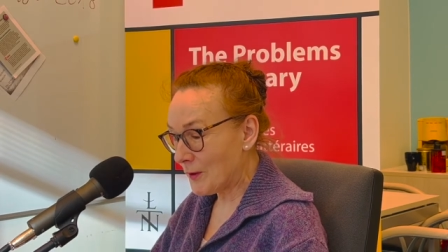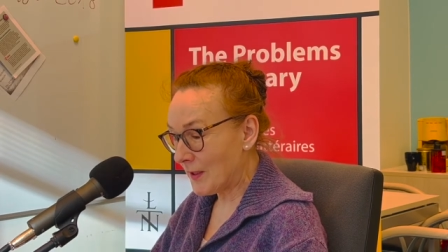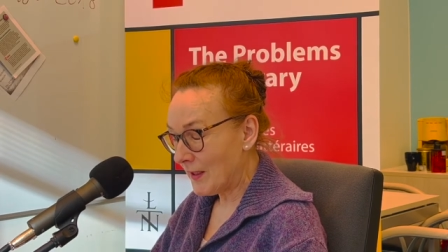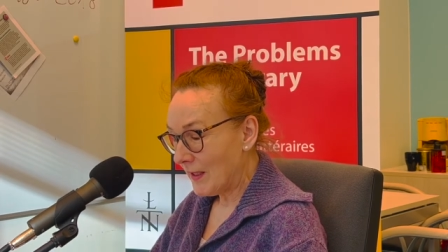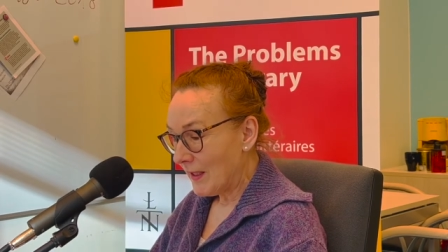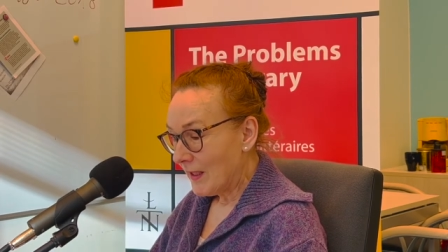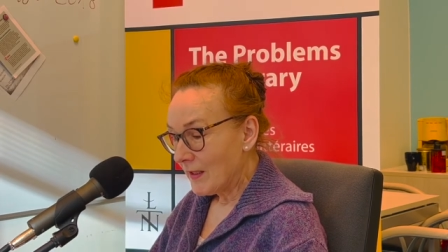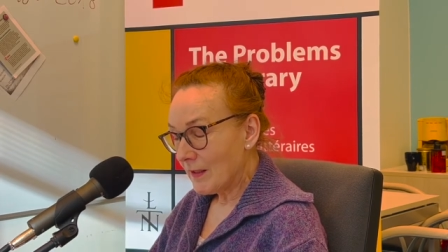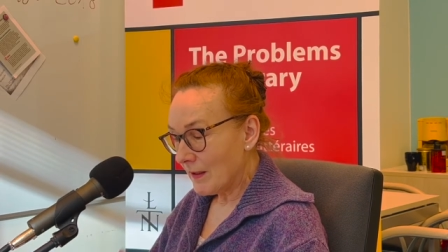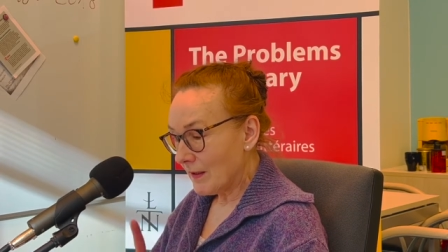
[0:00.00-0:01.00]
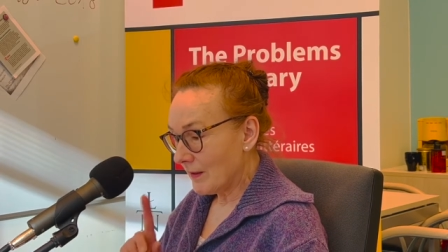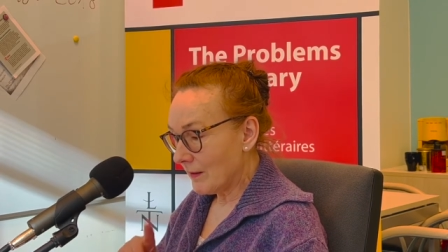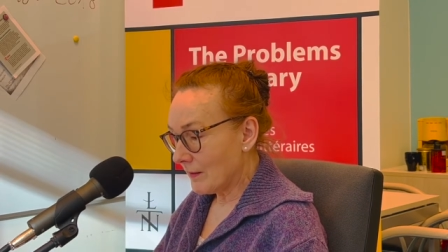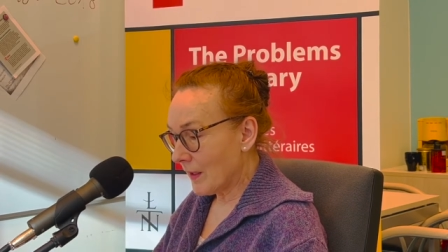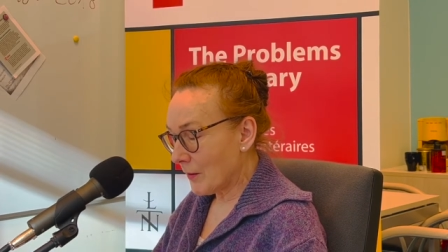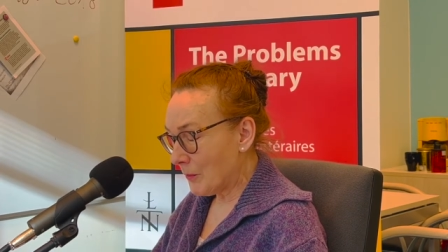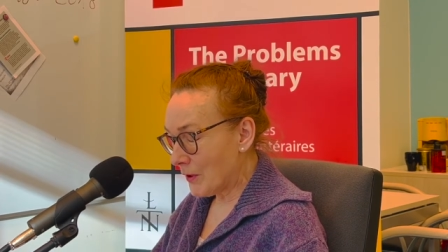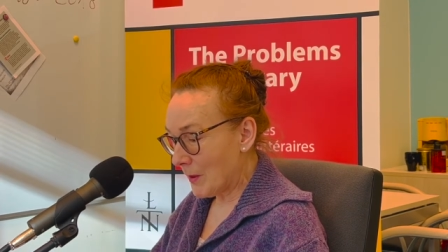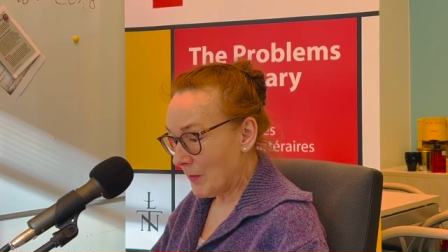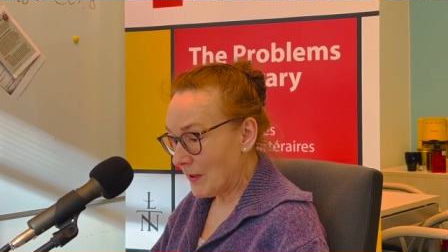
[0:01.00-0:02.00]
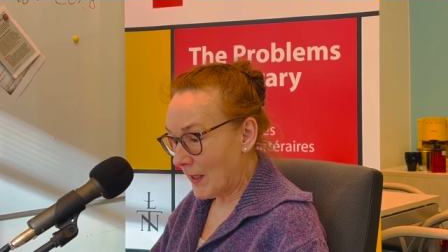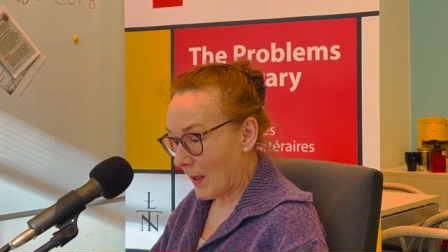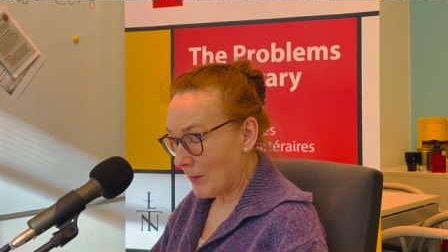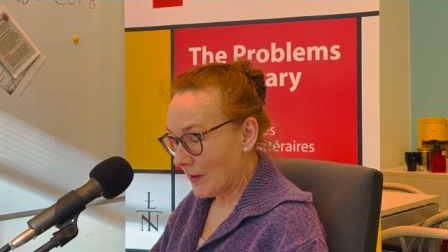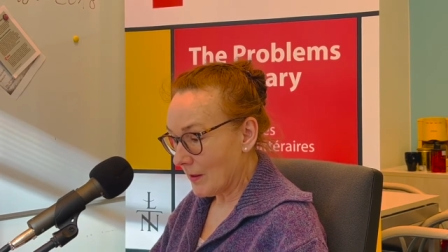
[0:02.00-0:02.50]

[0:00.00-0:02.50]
Dobrze, dobrze, y, tak pisze Beniamin.